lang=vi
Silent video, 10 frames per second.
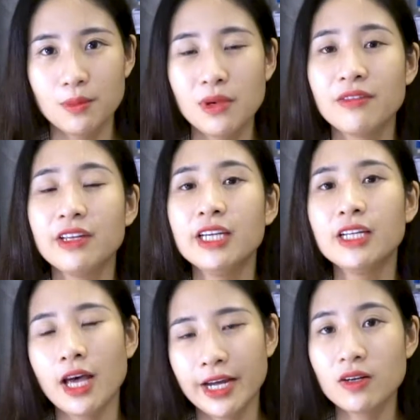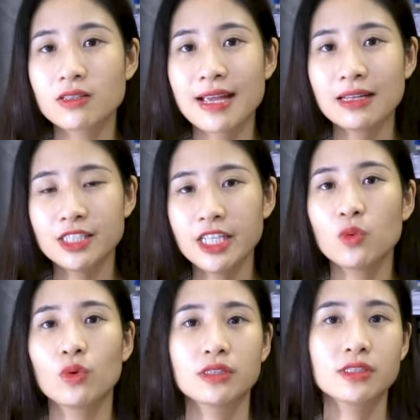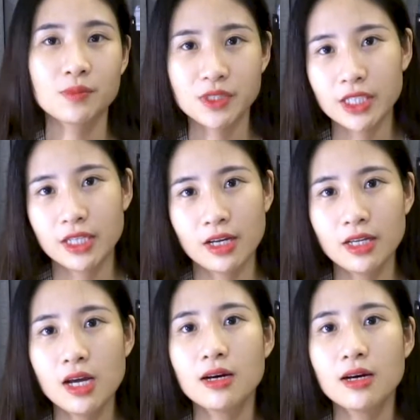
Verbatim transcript: bởi vì nhìn thấy được giá trị của sự chăm chỉ đấy